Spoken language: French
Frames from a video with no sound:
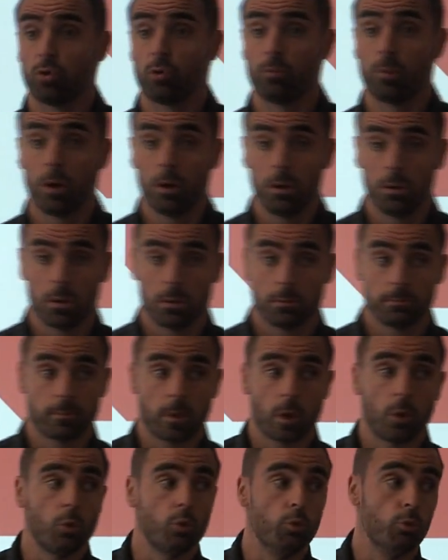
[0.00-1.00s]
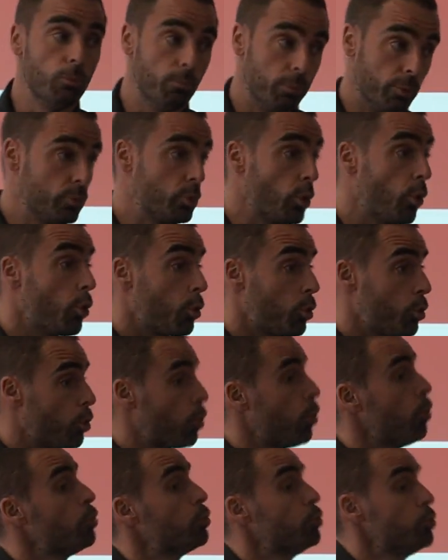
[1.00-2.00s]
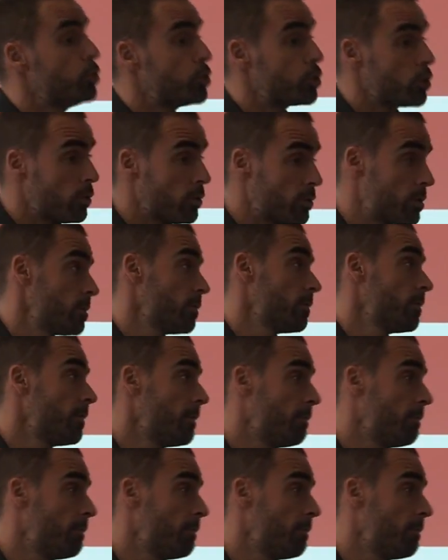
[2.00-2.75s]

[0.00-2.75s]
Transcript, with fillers: de bol, ou plutôt gros coup de chance